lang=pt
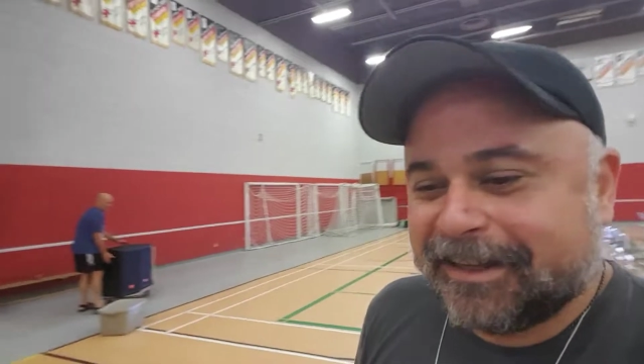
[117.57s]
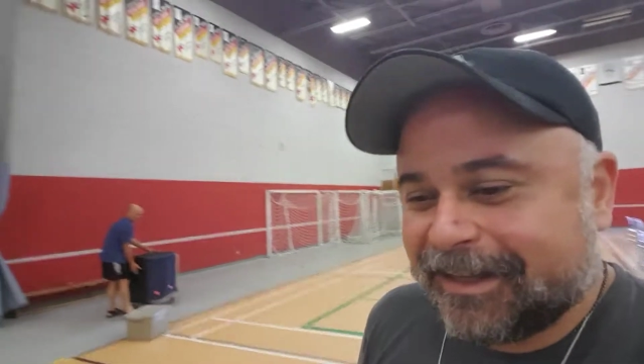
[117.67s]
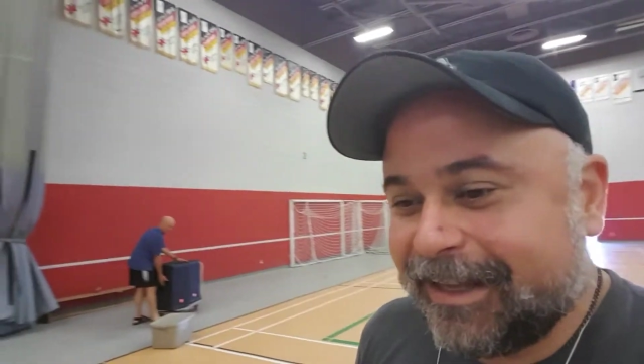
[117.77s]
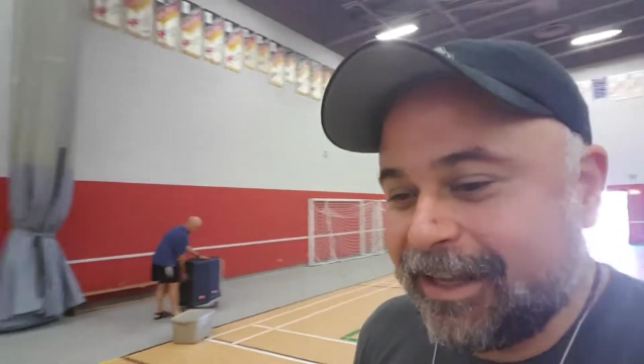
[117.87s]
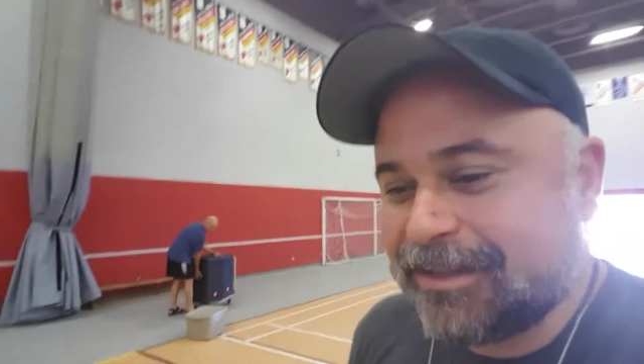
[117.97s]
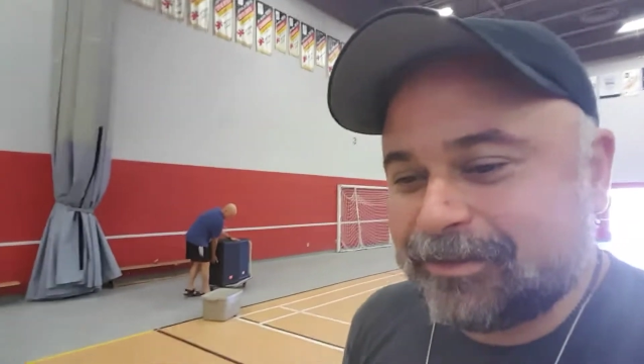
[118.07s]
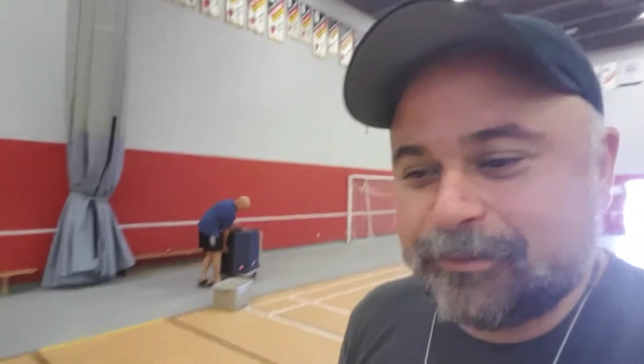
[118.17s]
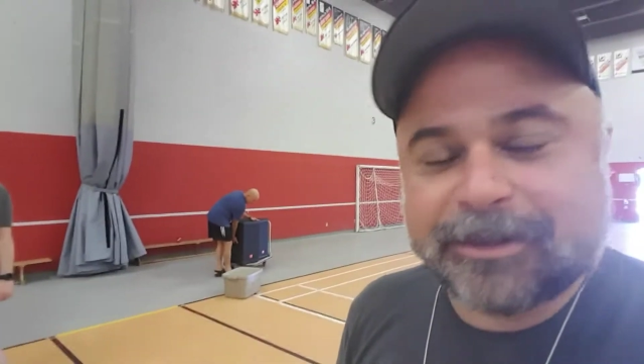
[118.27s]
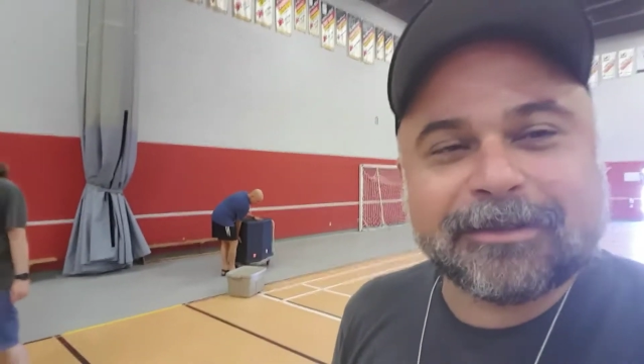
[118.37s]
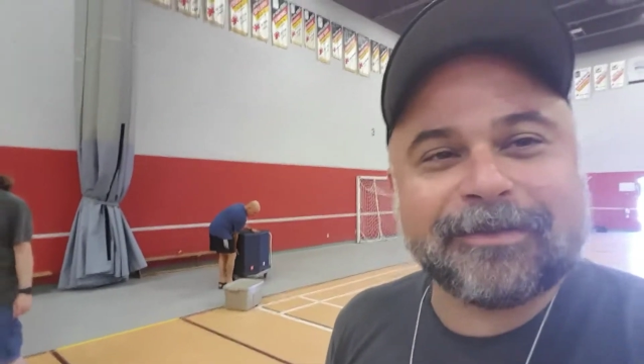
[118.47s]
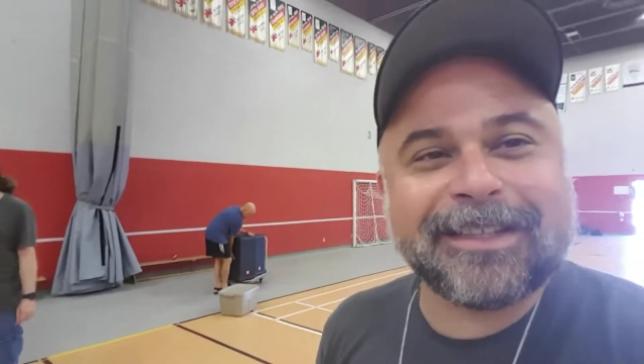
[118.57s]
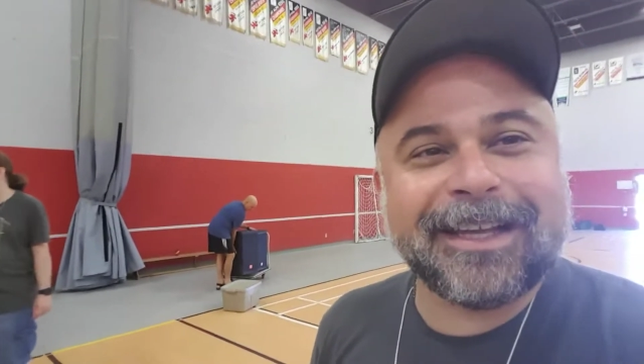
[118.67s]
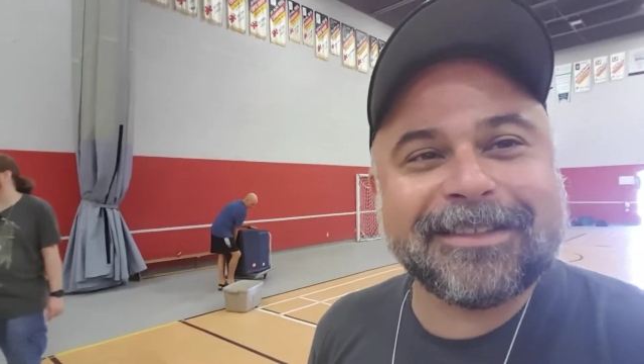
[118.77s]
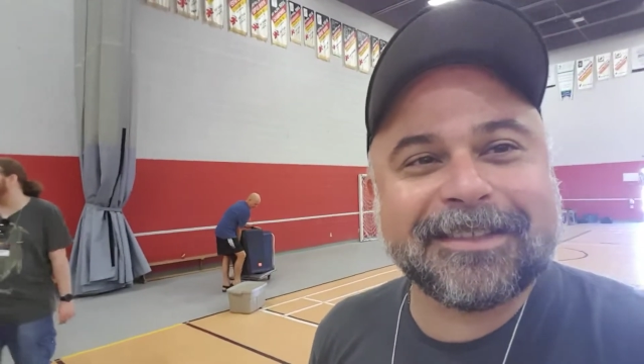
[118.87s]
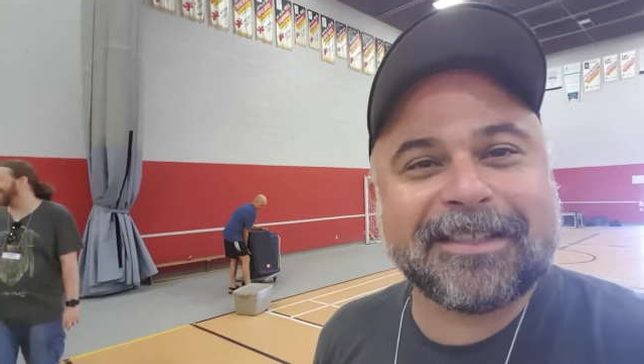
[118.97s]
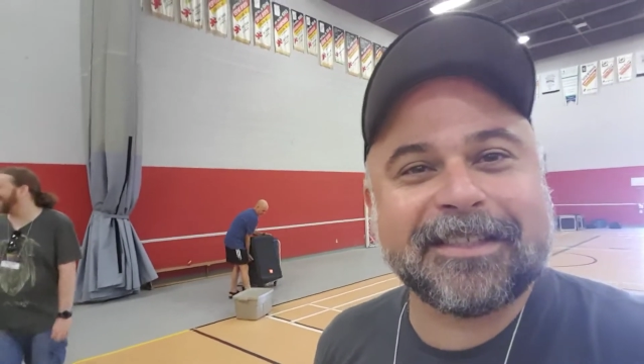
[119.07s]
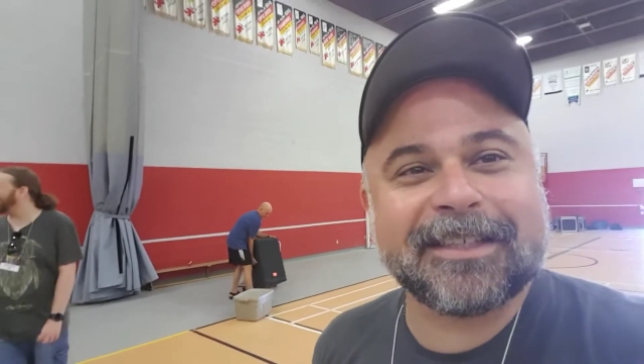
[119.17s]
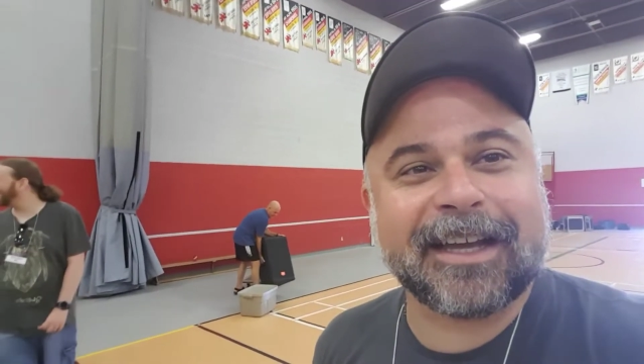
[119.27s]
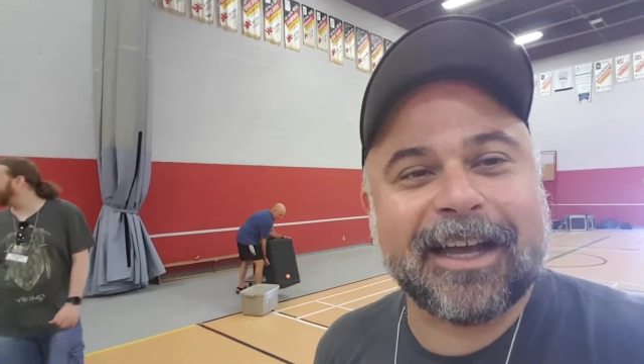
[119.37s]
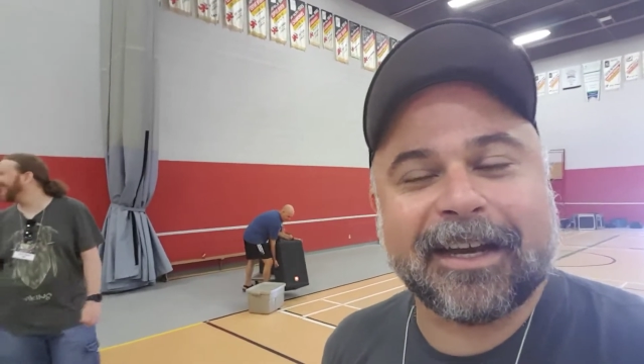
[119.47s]
E é isso, vamos ver no que vai dar isso aqui,
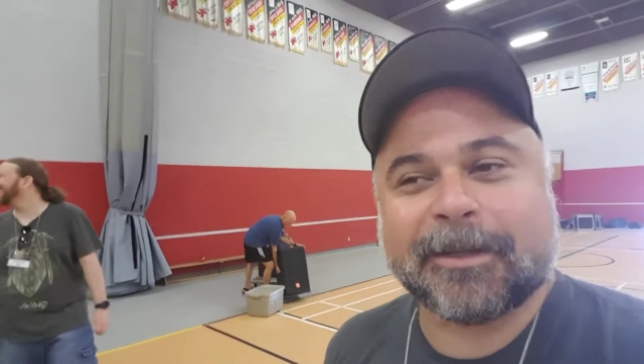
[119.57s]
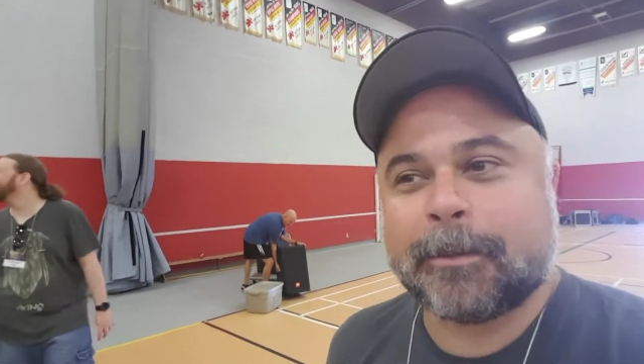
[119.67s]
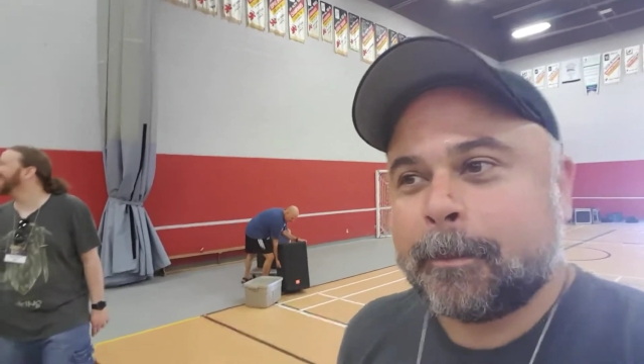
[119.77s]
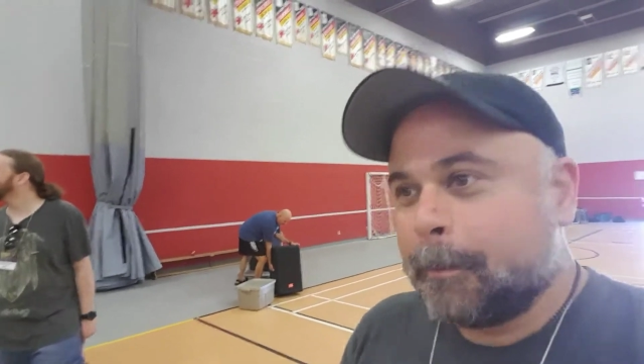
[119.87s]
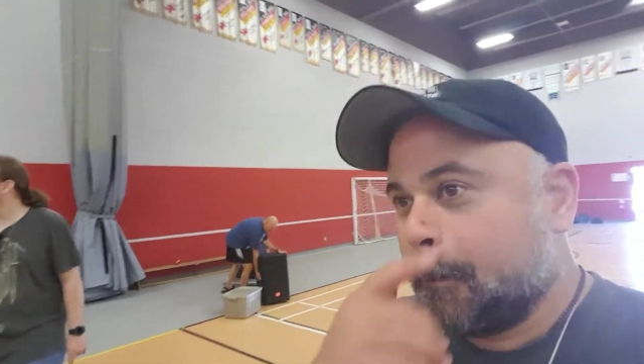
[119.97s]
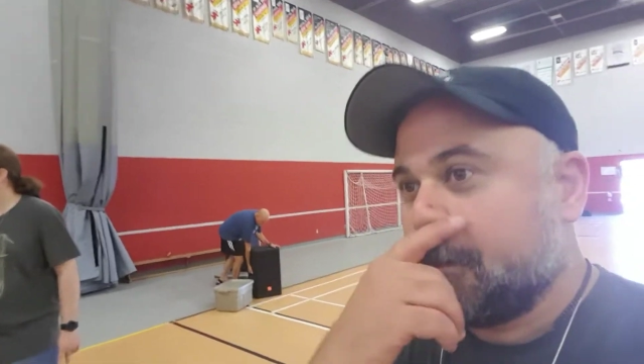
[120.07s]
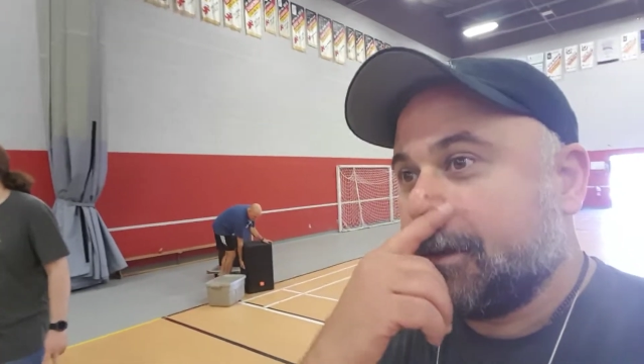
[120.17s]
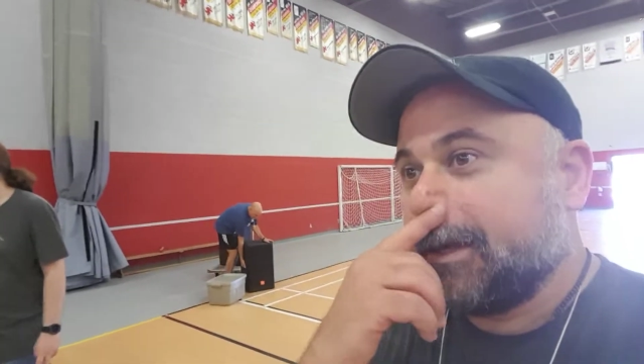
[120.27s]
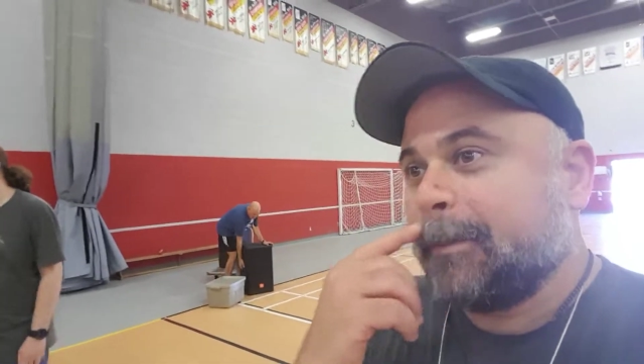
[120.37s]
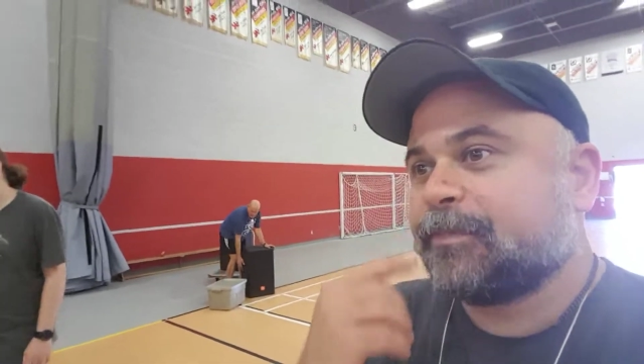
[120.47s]
cara. Né?